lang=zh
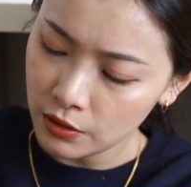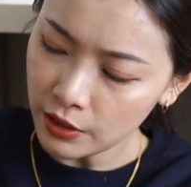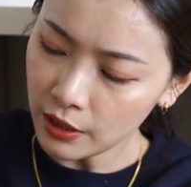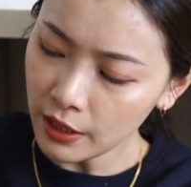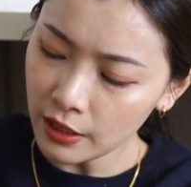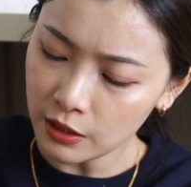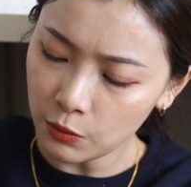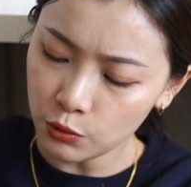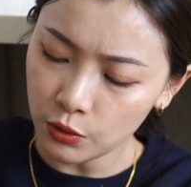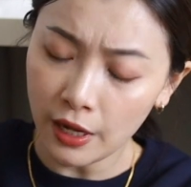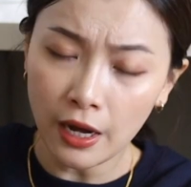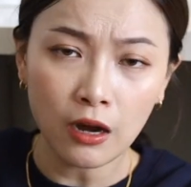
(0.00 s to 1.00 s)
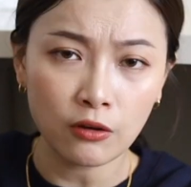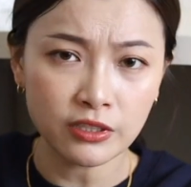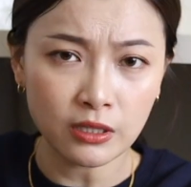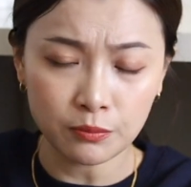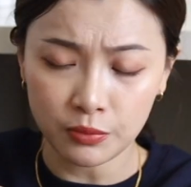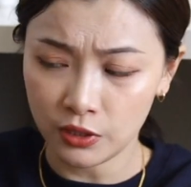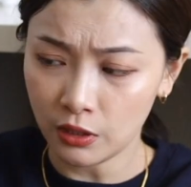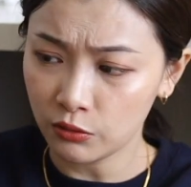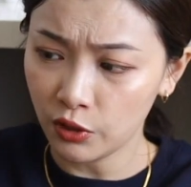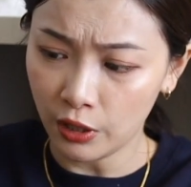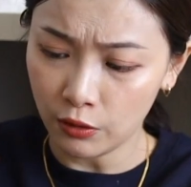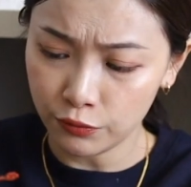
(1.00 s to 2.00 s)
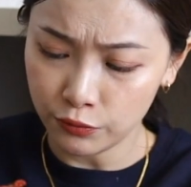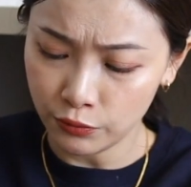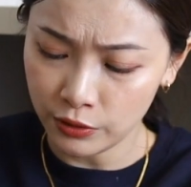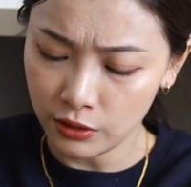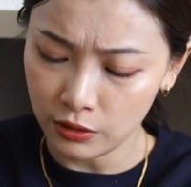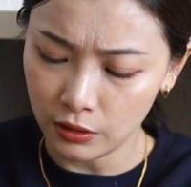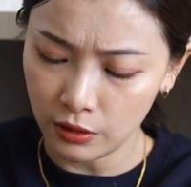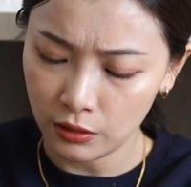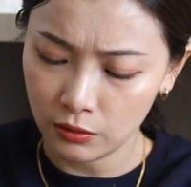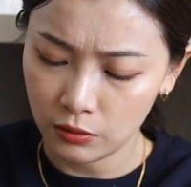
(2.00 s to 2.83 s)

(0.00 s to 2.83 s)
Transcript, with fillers: 这样看起来会觉得它好像比较挑肤色，哎，